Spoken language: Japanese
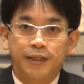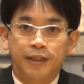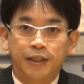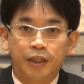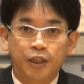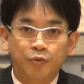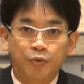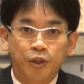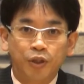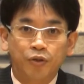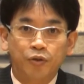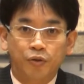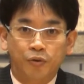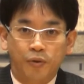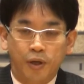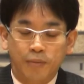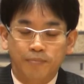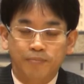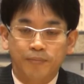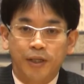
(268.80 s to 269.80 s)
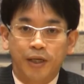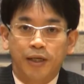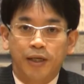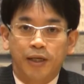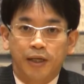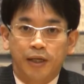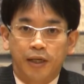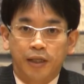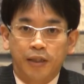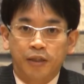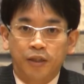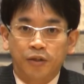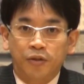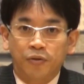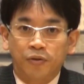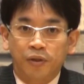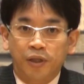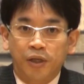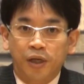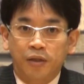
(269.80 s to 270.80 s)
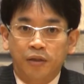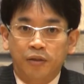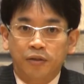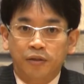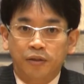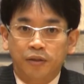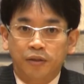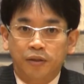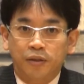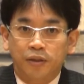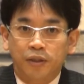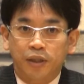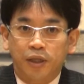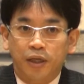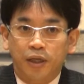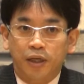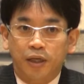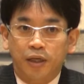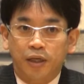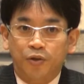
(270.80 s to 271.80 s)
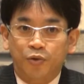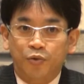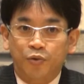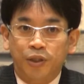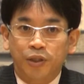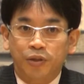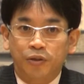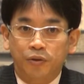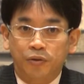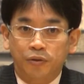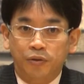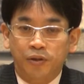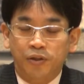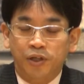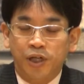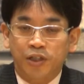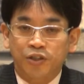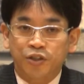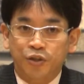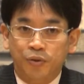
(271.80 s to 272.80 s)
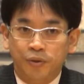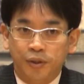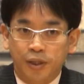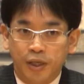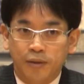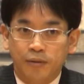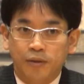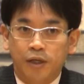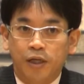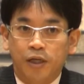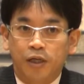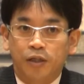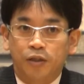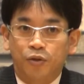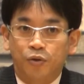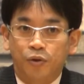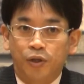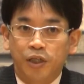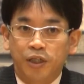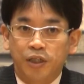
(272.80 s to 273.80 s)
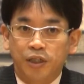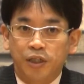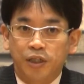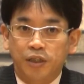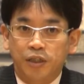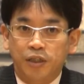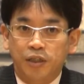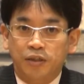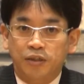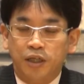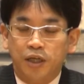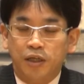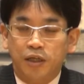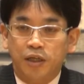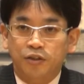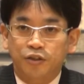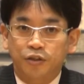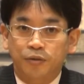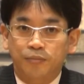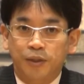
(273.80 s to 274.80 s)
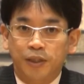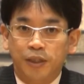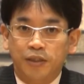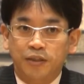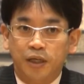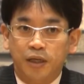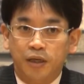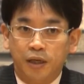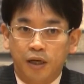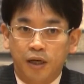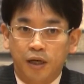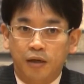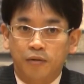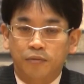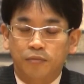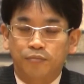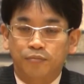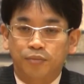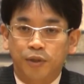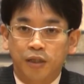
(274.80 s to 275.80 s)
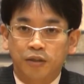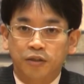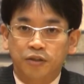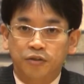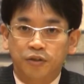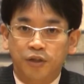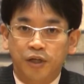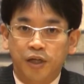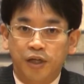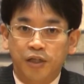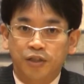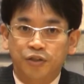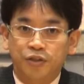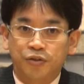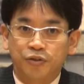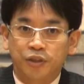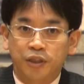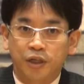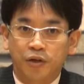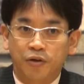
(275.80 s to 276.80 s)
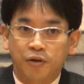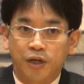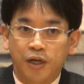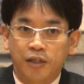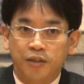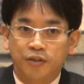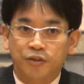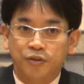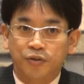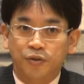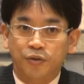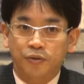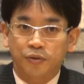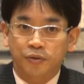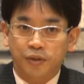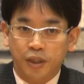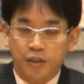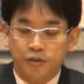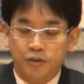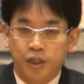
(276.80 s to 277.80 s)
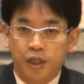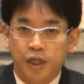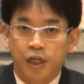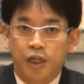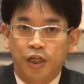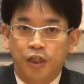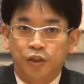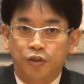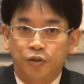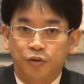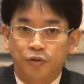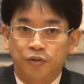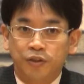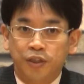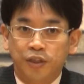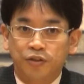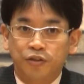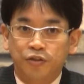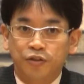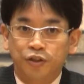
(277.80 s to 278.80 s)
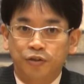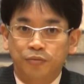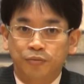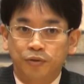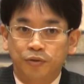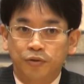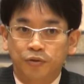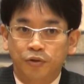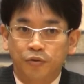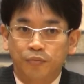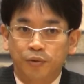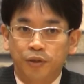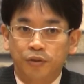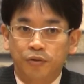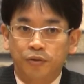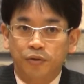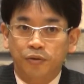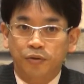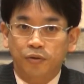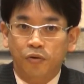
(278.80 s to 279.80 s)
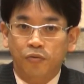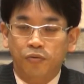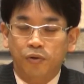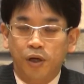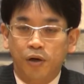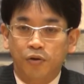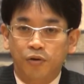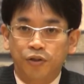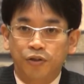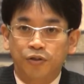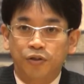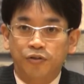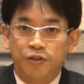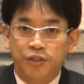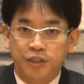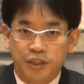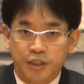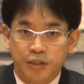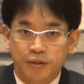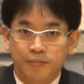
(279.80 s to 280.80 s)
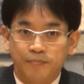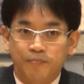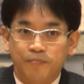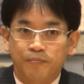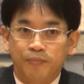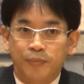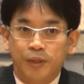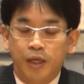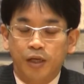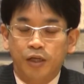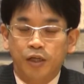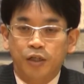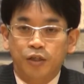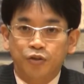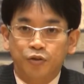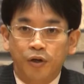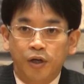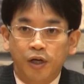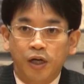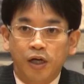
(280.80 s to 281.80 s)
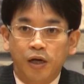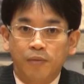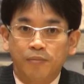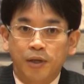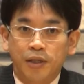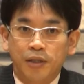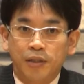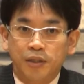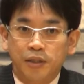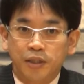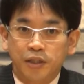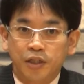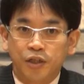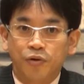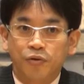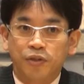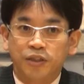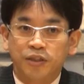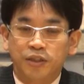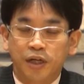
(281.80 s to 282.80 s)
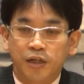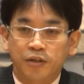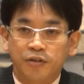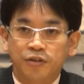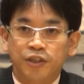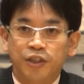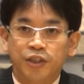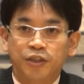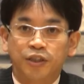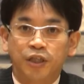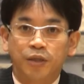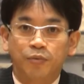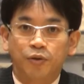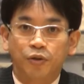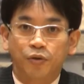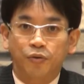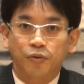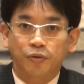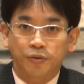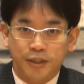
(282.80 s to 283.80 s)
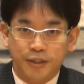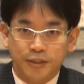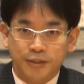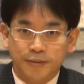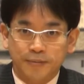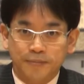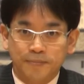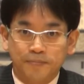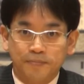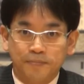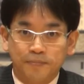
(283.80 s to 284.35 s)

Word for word: e ウィンドウとはエディトリアルウィンドウの略称で取引に参加する皆さんがプラッツの編集者を介することなく直接自分のビットとオファーを入力しそれが画面に表示されるシステムのことです